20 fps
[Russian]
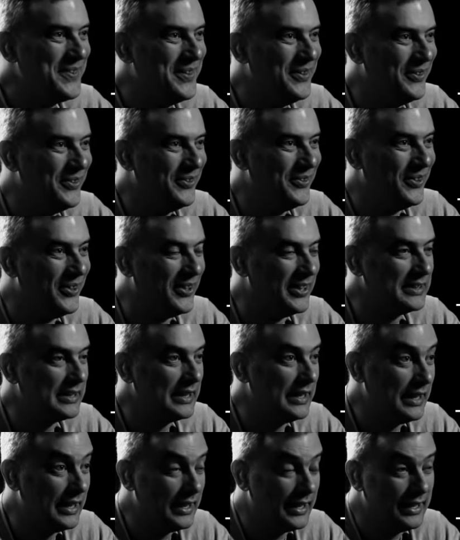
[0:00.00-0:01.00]
Вот.
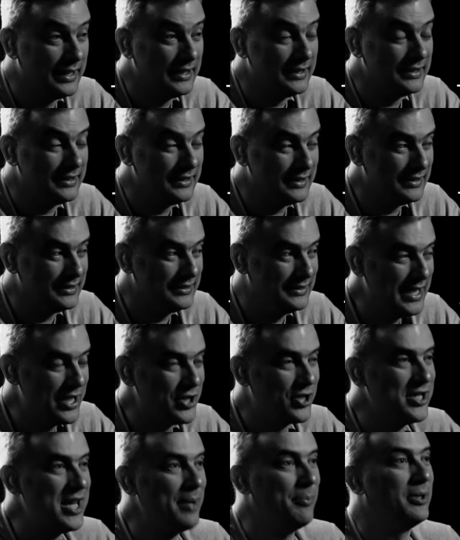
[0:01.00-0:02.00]
Здесь
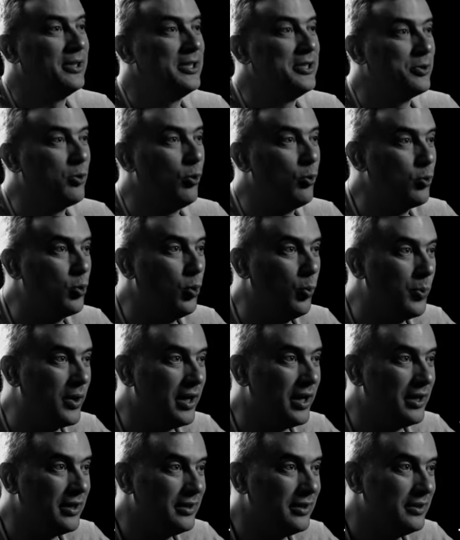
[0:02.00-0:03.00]
же не было никакого
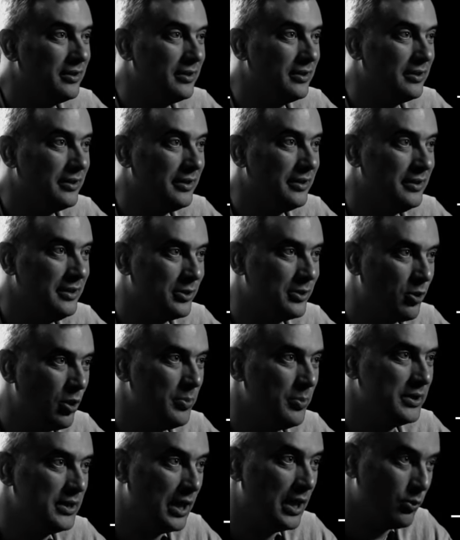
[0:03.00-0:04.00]
кубка. И никакой
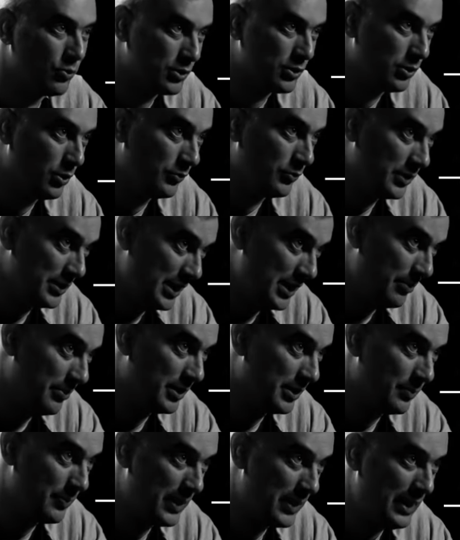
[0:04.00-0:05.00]
медали условно не
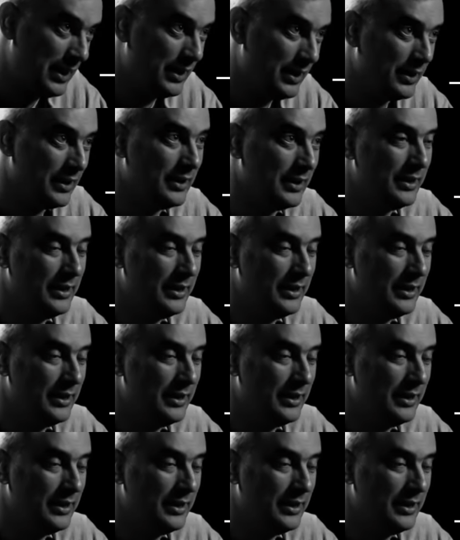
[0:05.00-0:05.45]
было, не правильно? Было.